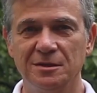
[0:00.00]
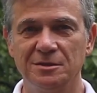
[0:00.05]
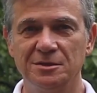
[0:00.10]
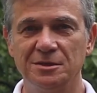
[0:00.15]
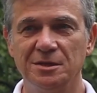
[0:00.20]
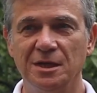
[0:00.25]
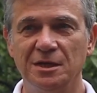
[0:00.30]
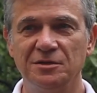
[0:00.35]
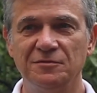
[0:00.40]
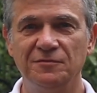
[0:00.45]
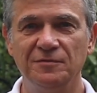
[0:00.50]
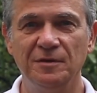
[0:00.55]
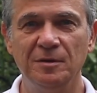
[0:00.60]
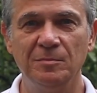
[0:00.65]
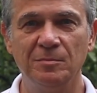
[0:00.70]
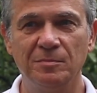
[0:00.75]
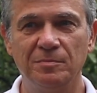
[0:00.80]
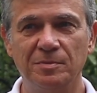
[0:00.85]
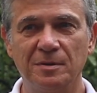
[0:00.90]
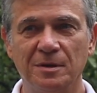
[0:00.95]
снять
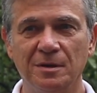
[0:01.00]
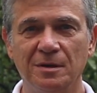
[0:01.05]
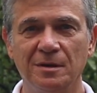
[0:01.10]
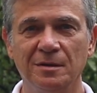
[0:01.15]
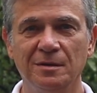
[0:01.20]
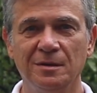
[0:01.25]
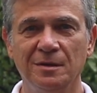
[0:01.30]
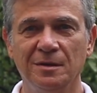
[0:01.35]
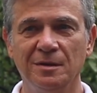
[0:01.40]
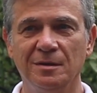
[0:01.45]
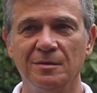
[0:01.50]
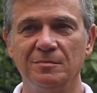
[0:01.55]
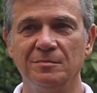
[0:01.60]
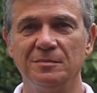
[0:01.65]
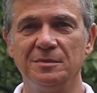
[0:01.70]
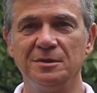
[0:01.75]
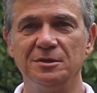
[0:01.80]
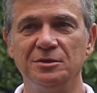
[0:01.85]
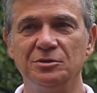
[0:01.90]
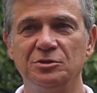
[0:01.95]
фильм про
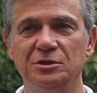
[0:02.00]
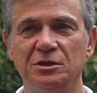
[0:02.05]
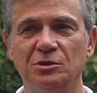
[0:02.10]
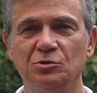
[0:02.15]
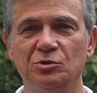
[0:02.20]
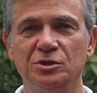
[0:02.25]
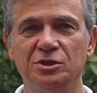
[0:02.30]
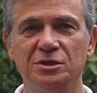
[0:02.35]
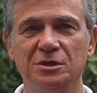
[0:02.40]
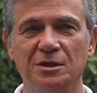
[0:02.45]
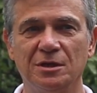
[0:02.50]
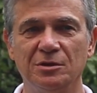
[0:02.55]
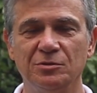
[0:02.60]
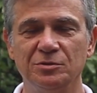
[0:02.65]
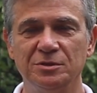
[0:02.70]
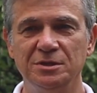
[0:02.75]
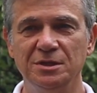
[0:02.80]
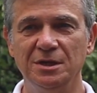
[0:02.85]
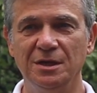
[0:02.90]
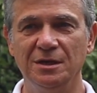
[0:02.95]
медитирующих
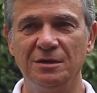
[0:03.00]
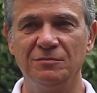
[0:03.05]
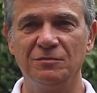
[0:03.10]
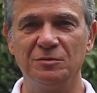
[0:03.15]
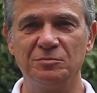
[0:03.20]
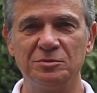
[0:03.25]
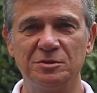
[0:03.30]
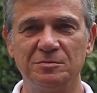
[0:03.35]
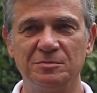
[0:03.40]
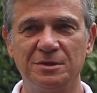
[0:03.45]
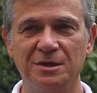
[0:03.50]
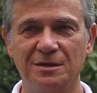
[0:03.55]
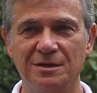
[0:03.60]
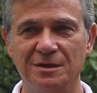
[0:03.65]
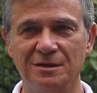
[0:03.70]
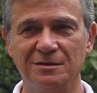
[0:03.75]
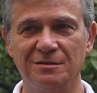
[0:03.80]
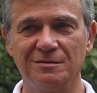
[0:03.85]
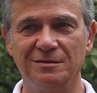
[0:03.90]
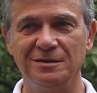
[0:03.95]
людей. В общем,
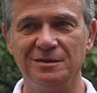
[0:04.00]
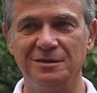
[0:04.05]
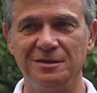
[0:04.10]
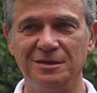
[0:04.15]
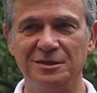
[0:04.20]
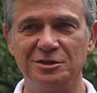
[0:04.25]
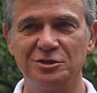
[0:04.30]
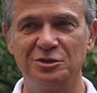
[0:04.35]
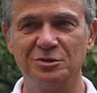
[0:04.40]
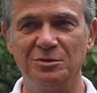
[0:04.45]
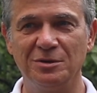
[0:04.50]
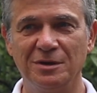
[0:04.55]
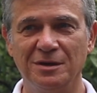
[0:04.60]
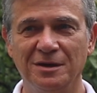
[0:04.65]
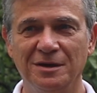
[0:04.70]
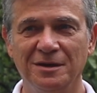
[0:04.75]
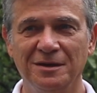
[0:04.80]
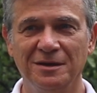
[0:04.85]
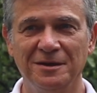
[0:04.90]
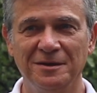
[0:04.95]
такая длинная
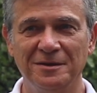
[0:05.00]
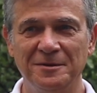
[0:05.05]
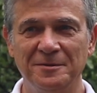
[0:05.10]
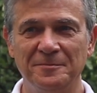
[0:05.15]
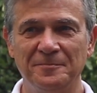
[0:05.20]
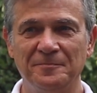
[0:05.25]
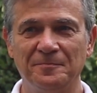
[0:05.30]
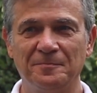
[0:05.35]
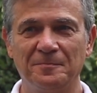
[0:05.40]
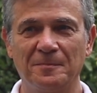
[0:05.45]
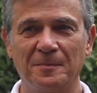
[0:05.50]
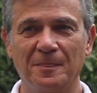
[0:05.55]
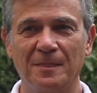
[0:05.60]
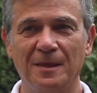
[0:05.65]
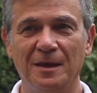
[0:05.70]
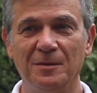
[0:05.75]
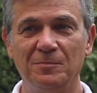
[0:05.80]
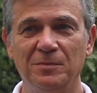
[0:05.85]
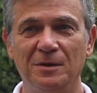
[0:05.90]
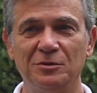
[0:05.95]
история.
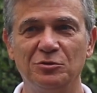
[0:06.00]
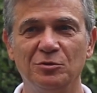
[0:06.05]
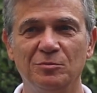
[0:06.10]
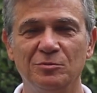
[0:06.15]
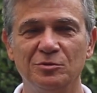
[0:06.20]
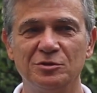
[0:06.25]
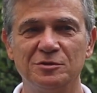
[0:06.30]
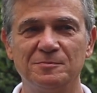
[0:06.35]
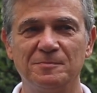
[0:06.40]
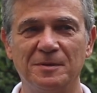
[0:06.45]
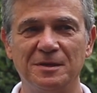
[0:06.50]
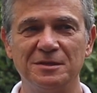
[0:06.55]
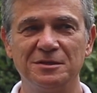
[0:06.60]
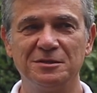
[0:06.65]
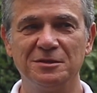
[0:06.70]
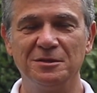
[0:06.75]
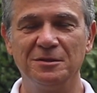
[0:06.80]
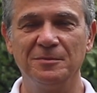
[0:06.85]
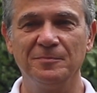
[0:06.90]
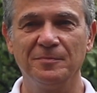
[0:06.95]
И потом он
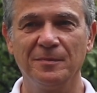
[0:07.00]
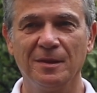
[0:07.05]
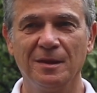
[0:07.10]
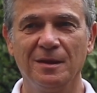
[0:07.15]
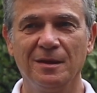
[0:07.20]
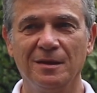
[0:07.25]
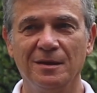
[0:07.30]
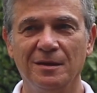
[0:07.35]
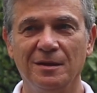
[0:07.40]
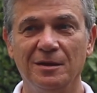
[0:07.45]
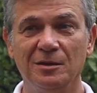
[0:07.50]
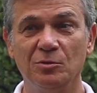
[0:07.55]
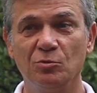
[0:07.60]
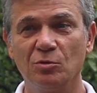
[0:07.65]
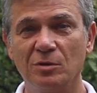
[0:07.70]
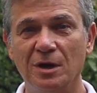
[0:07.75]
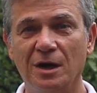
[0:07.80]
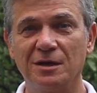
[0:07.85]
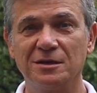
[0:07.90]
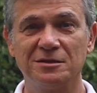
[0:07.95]
спросил,
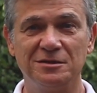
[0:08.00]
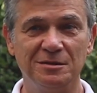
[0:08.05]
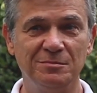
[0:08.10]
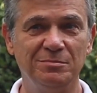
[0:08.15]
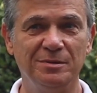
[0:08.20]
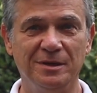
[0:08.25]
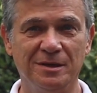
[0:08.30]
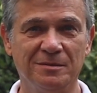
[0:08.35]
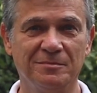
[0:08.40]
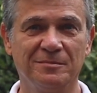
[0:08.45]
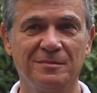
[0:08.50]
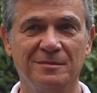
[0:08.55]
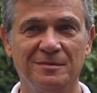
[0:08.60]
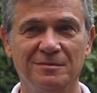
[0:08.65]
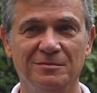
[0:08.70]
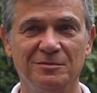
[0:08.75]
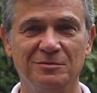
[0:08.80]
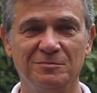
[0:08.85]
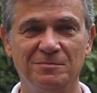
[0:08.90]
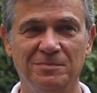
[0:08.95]
ну как тебе?
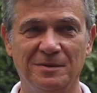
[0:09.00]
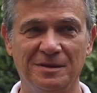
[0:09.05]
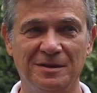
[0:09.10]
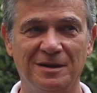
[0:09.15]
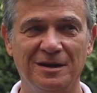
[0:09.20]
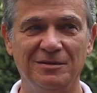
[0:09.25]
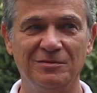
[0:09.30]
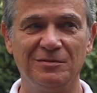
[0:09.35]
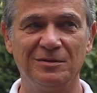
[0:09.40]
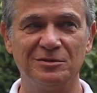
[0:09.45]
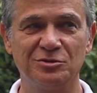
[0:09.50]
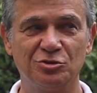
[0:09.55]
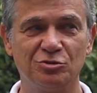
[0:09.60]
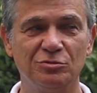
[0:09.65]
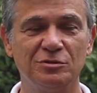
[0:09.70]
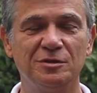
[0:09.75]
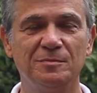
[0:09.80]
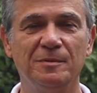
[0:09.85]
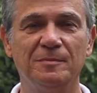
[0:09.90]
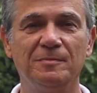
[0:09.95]
Вот понравилось,
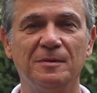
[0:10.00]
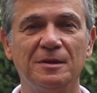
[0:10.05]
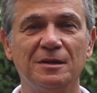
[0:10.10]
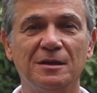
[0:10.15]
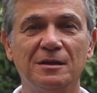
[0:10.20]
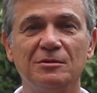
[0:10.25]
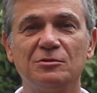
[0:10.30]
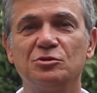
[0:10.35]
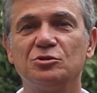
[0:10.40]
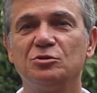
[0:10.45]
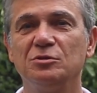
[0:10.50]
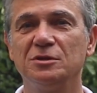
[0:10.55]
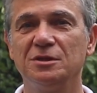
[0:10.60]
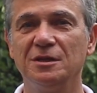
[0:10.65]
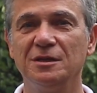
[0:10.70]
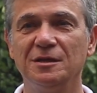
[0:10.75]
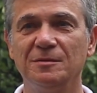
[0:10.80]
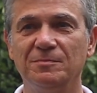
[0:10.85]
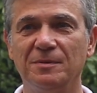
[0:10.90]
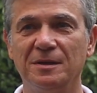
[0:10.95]
что тебе понравилось, что
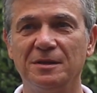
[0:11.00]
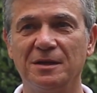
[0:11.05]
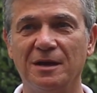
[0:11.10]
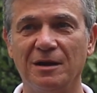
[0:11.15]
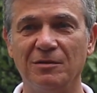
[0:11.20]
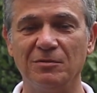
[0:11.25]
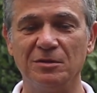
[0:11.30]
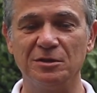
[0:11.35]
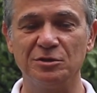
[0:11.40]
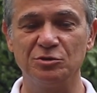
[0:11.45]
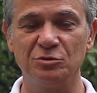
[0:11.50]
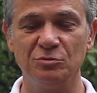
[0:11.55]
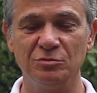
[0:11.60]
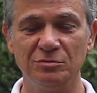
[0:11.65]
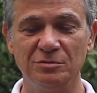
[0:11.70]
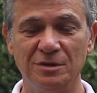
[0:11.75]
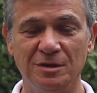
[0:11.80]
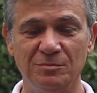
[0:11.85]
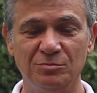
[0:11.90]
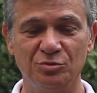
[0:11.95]
тебе не понравилось.
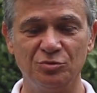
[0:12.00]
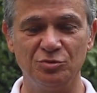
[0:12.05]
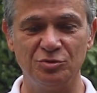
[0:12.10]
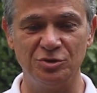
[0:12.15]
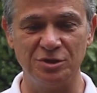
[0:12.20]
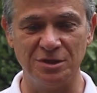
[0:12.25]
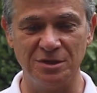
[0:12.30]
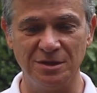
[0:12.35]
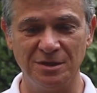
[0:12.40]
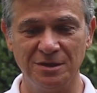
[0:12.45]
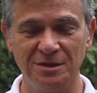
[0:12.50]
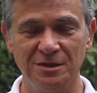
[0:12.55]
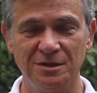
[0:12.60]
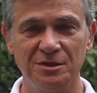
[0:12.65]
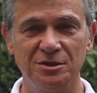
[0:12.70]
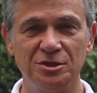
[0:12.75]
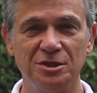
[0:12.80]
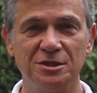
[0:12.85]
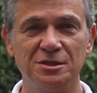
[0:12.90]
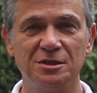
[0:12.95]
Ну, я, будучи
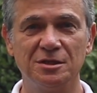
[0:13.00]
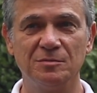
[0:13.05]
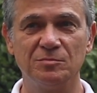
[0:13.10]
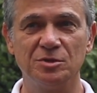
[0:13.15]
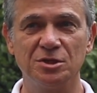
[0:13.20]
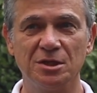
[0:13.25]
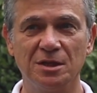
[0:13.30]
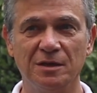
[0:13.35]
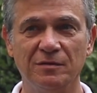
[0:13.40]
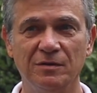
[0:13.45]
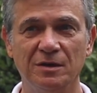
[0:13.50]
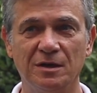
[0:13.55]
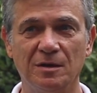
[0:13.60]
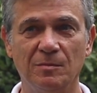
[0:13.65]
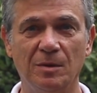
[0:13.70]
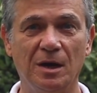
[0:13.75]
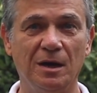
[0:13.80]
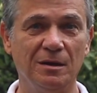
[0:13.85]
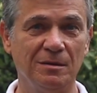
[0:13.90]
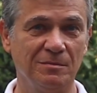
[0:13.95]
честным
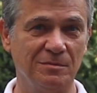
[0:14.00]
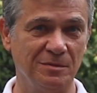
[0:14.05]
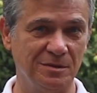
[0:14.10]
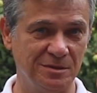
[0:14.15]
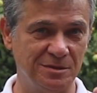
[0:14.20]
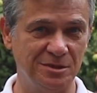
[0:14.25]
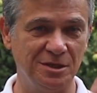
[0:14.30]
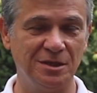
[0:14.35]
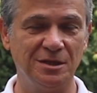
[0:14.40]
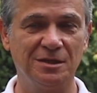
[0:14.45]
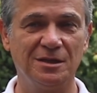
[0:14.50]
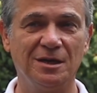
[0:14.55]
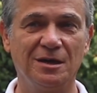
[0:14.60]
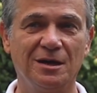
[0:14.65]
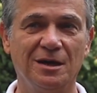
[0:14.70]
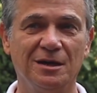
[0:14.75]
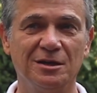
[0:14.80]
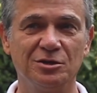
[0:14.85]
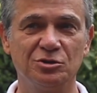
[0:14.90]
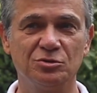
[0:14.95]
человеком, а идея
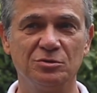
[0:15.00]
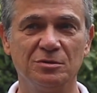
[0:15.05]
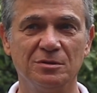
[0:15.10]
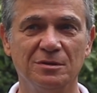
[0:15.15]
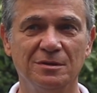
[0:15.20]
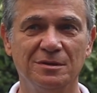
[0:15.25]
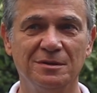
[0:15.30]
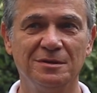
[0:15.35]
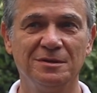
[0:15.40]
такая, что,